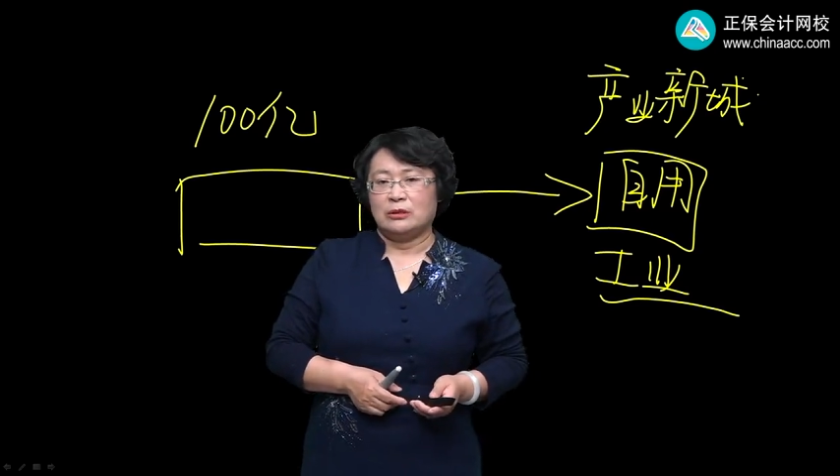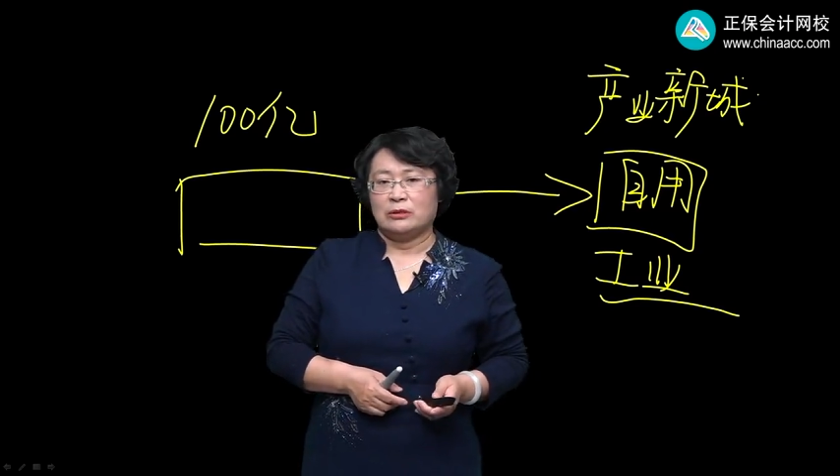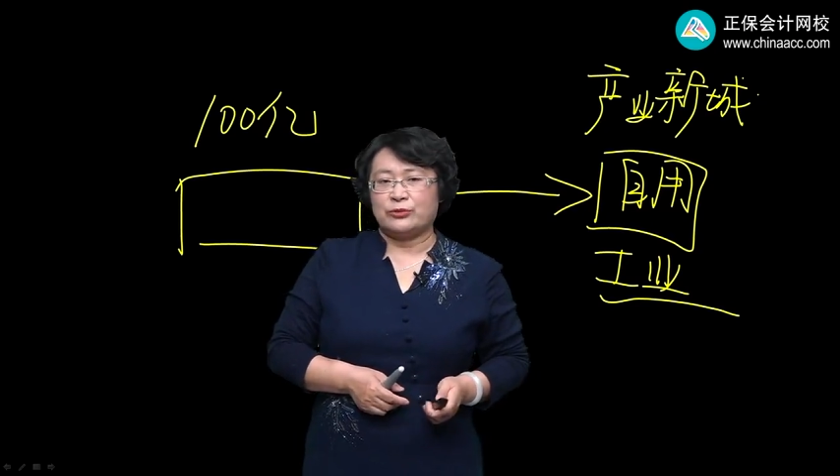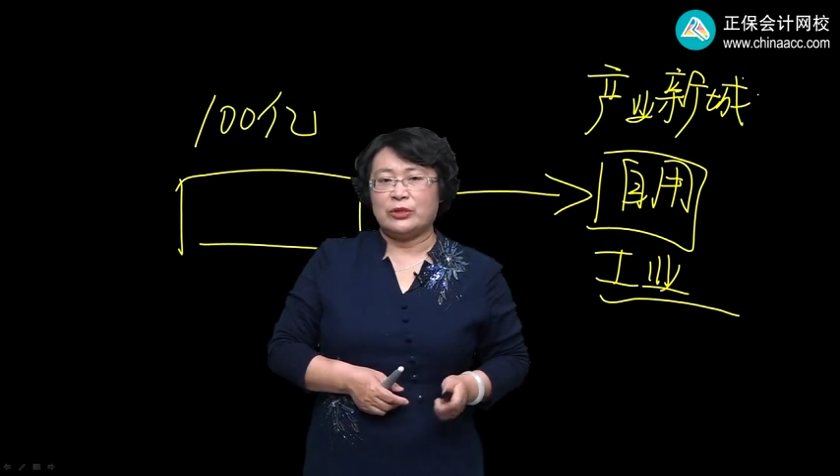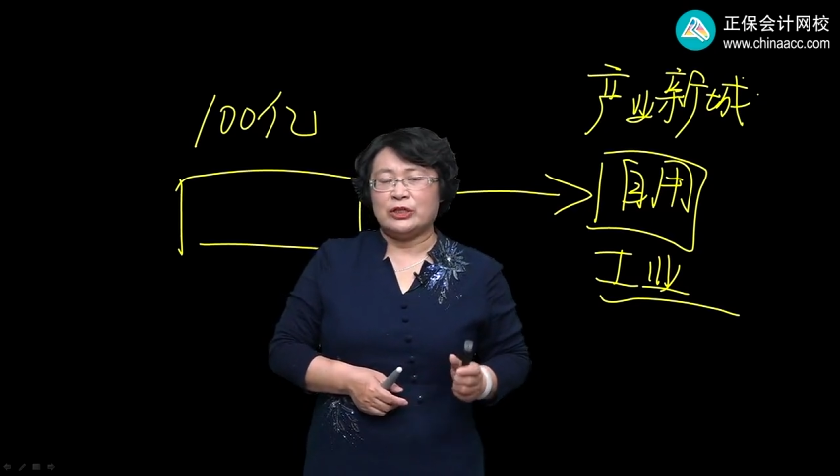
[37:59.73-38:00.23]

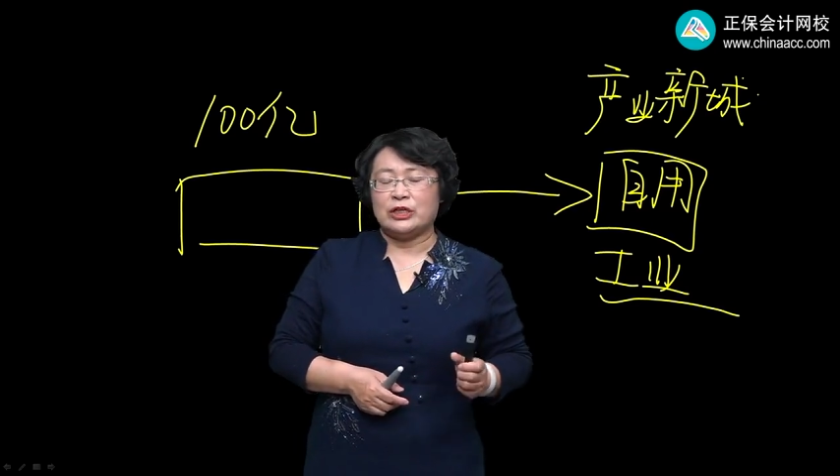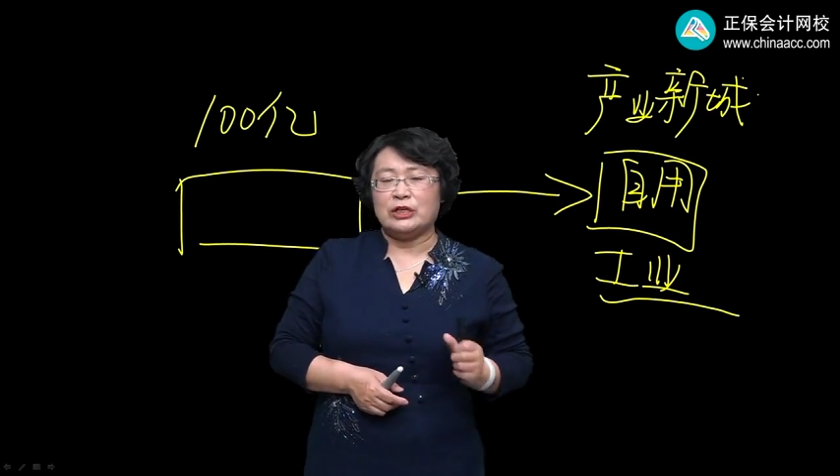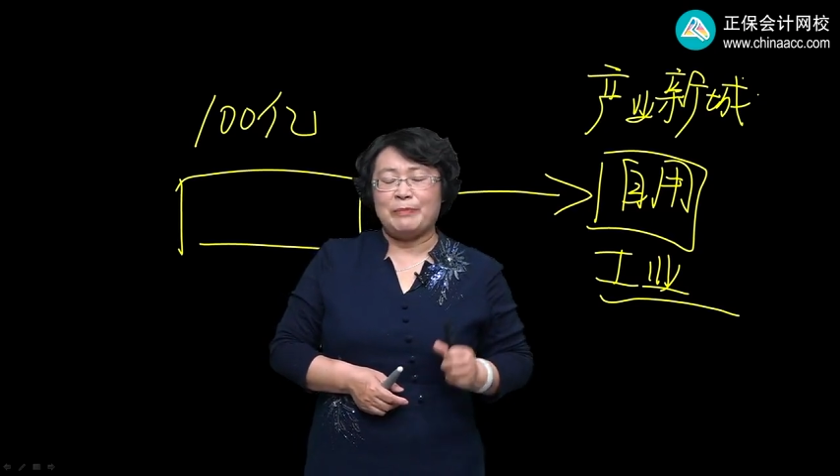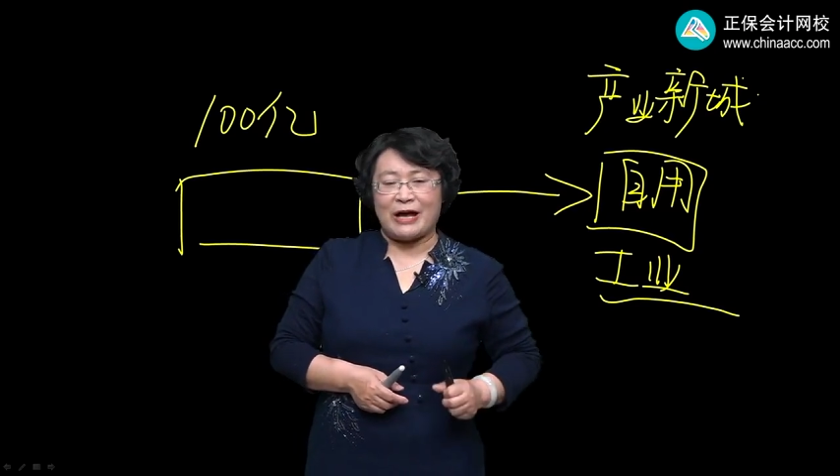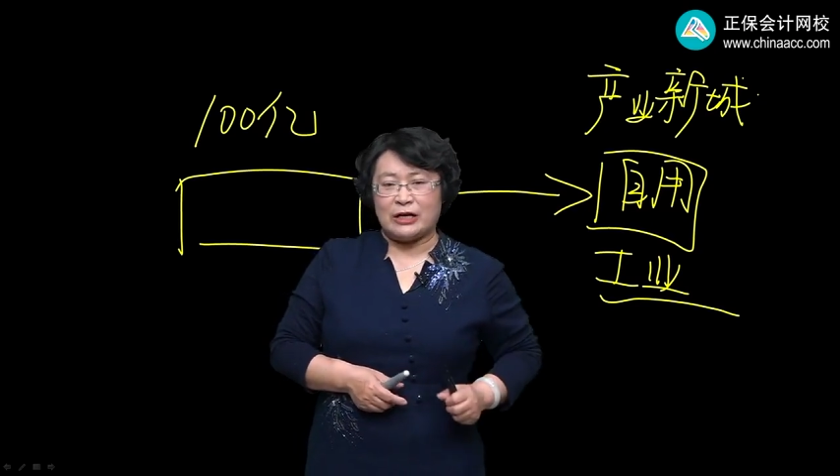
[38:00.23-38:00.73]
所以你这
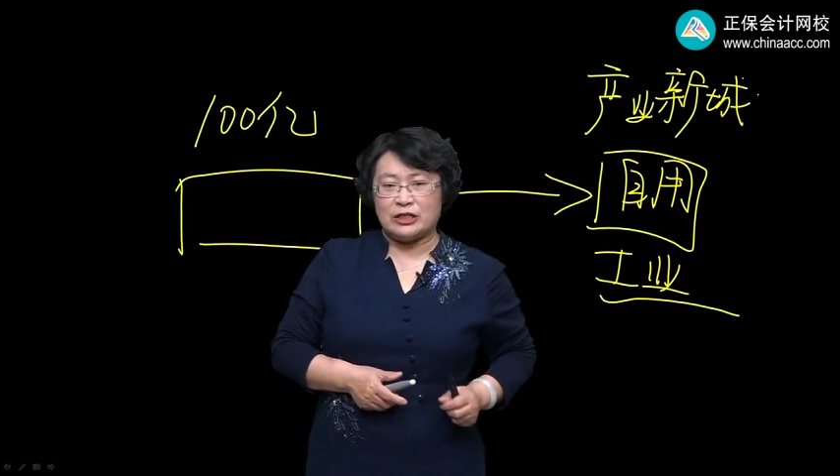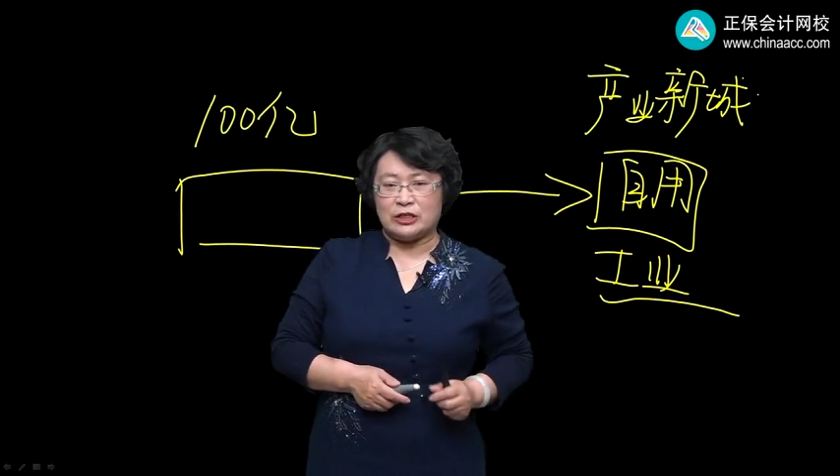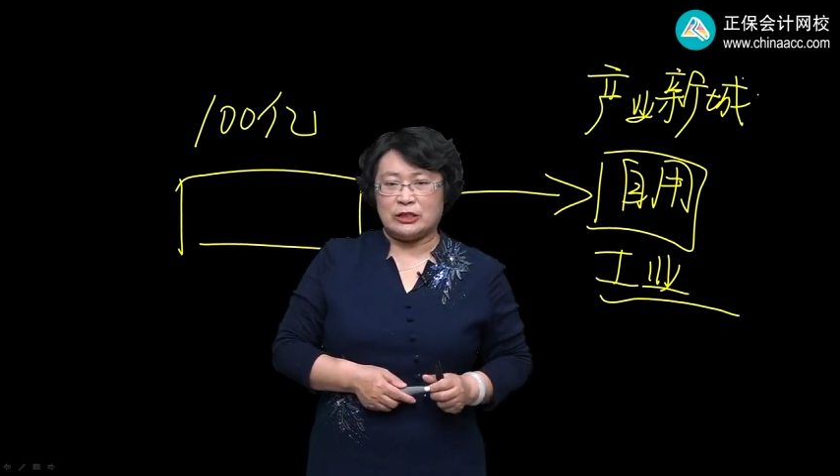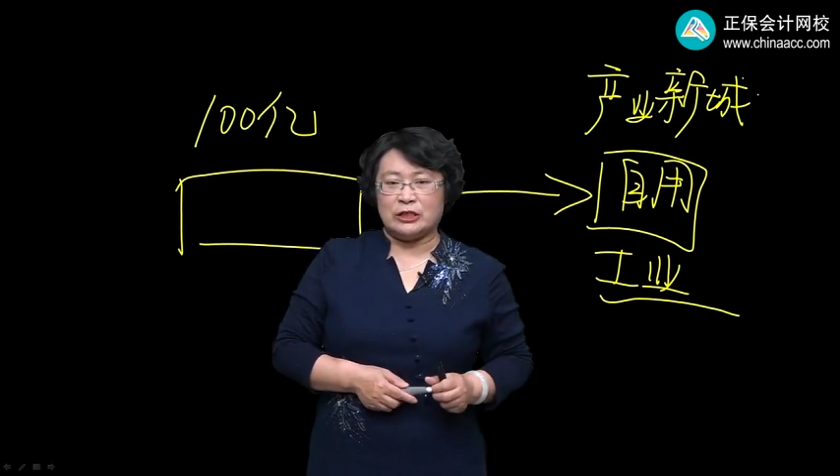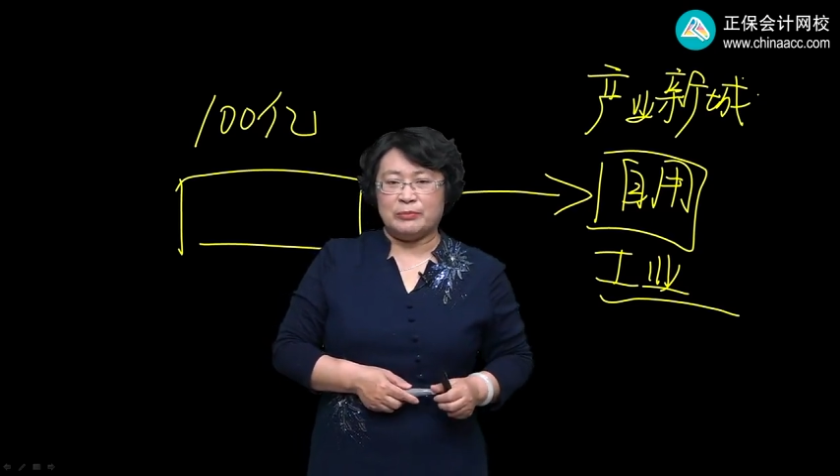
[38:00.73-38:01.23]
一百个亿是
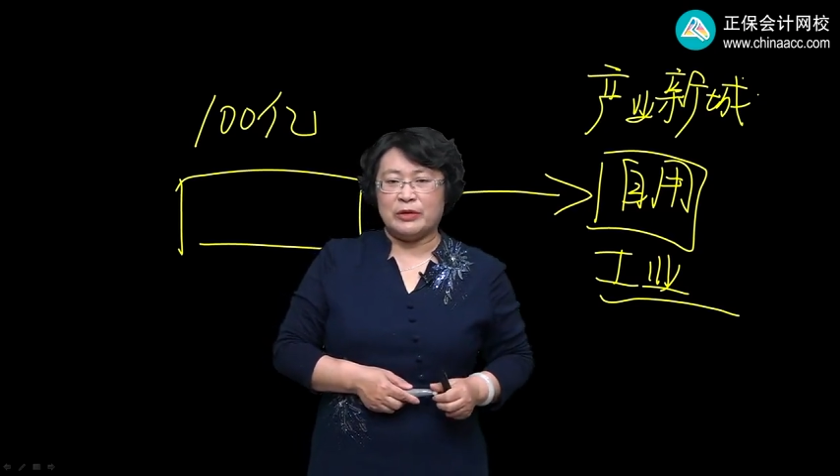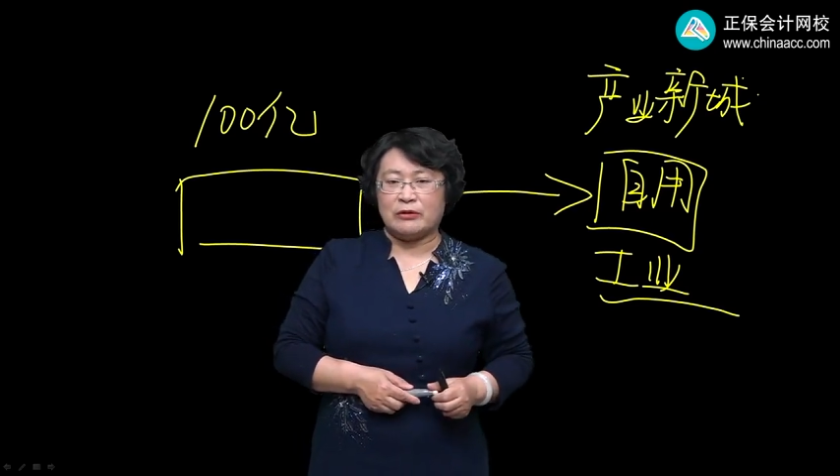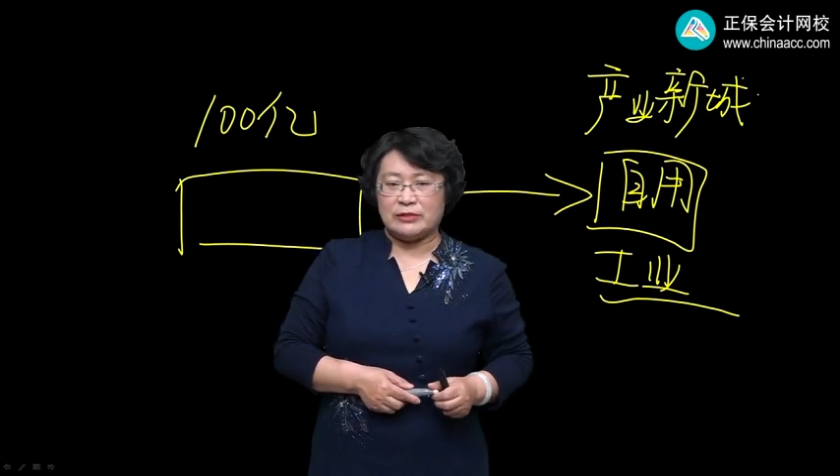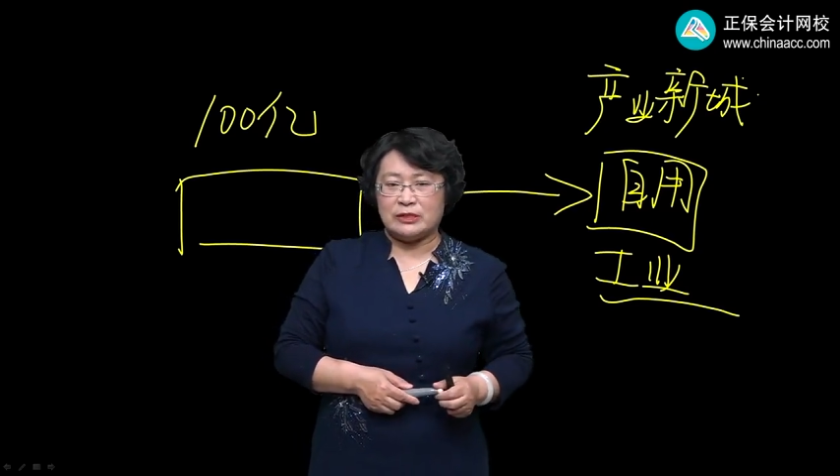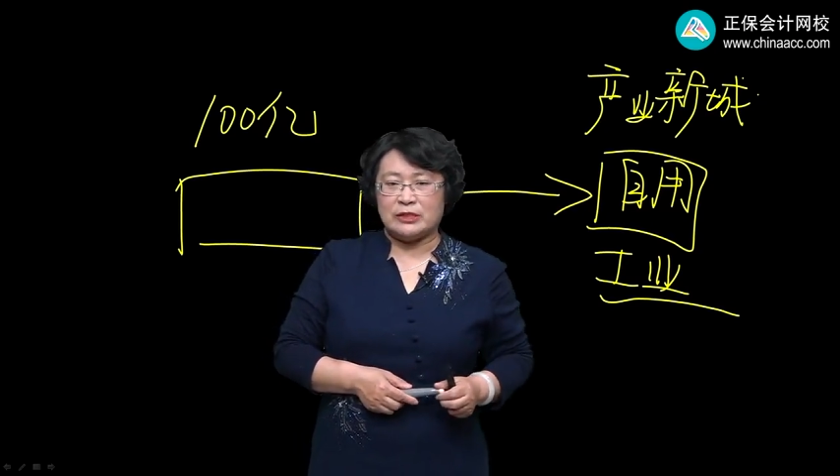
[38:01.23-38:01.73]
抵不了
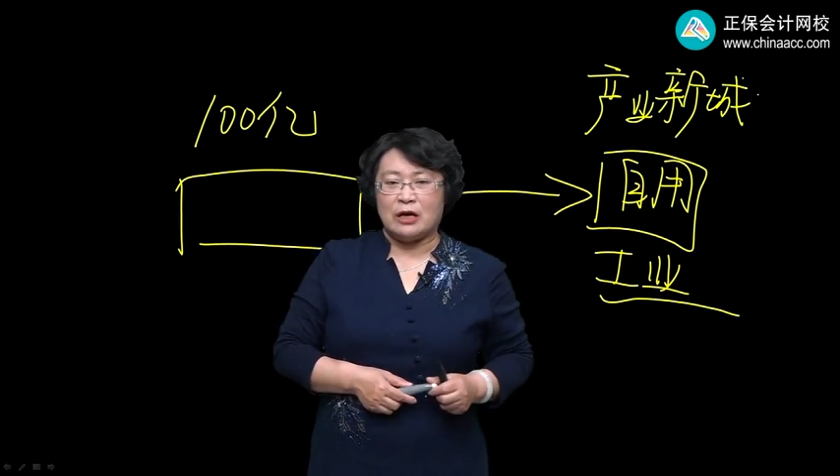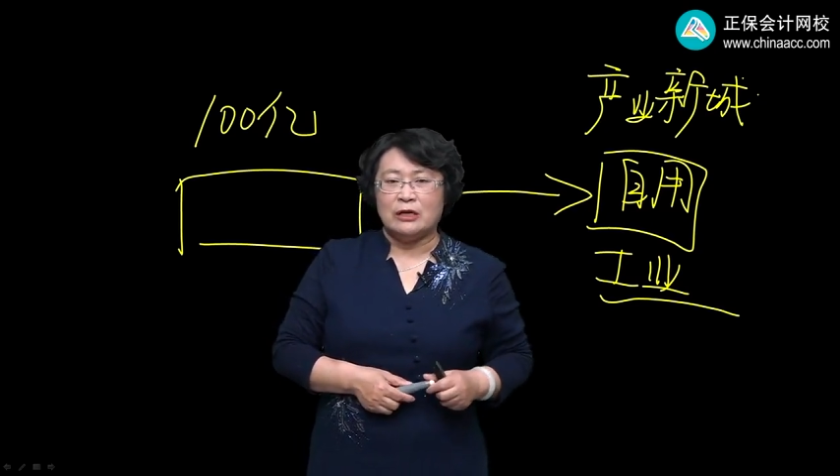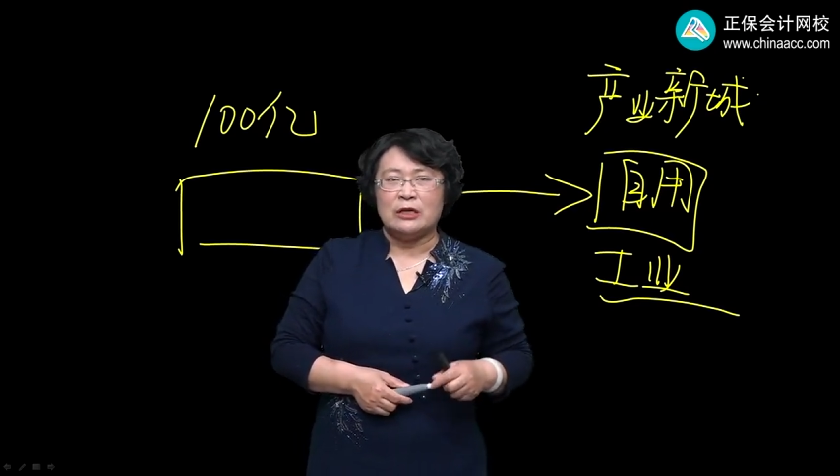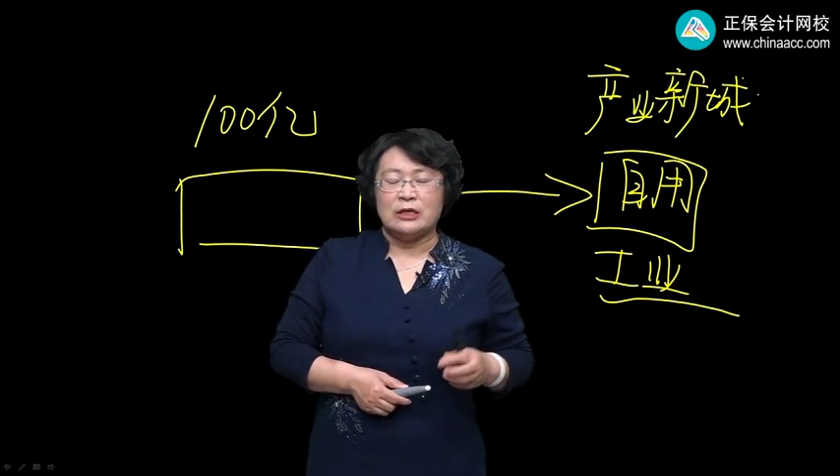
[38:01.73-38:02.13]
进项，